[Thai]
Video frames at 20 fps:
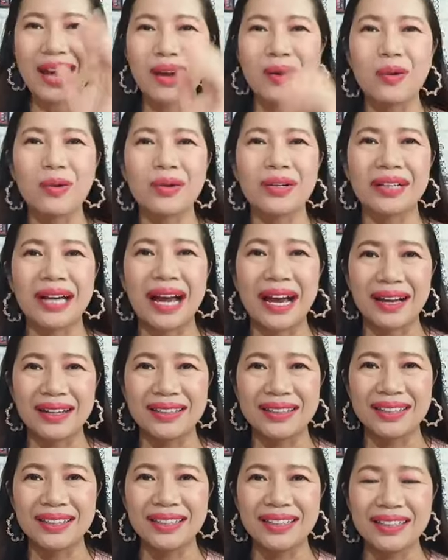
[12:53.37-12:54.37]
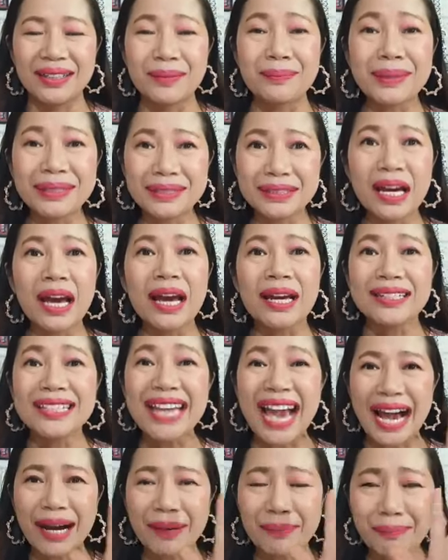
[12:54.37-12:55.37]
คนค่ะไม่อ
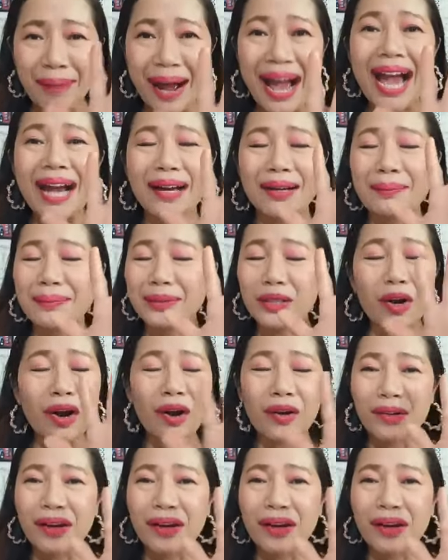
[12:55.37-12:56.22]
ย่างมากนะ ไม่ต้อง